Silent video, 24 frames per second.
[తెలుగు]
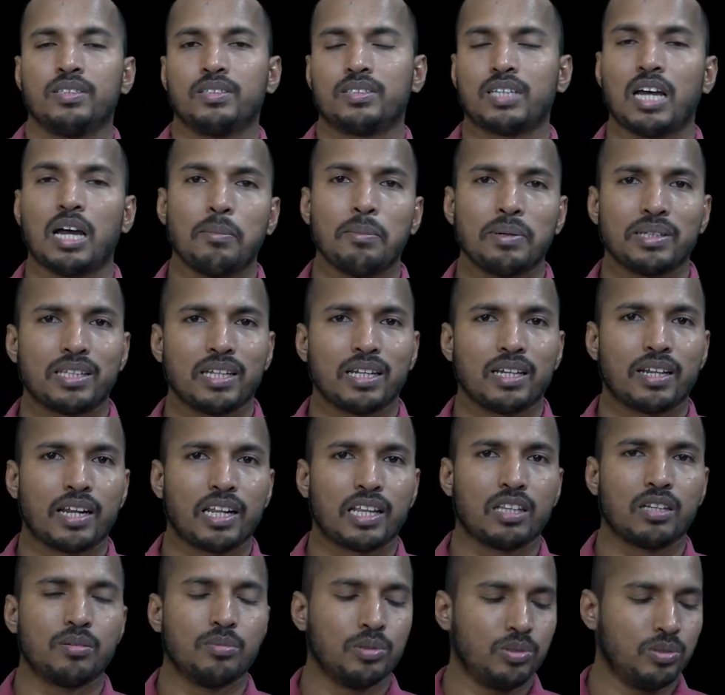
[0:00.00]
సామెతల
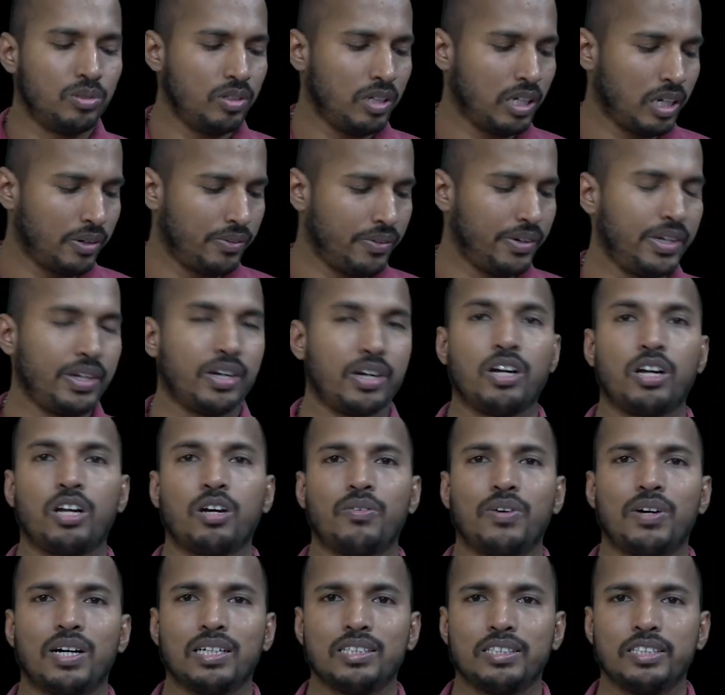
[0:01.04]
గ్రంథము ఇరవై
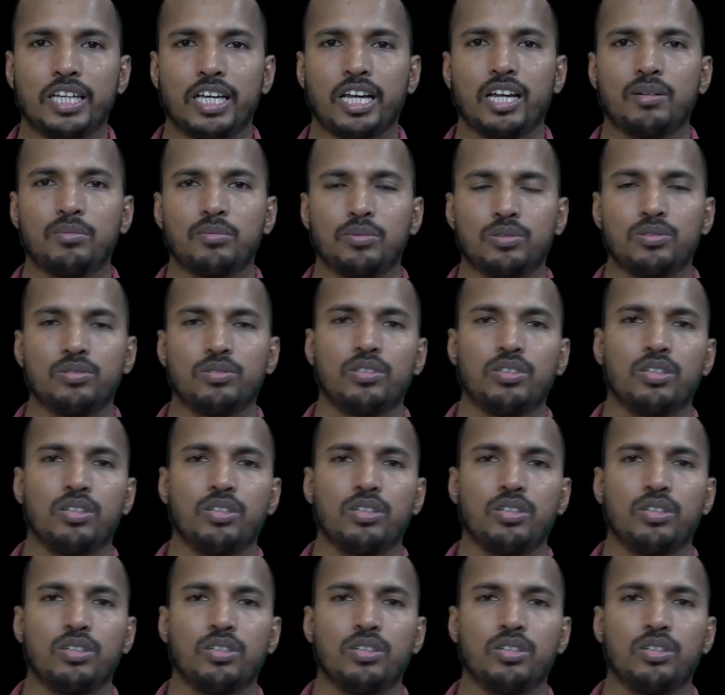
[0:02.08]
రెండవ అధ్యాయము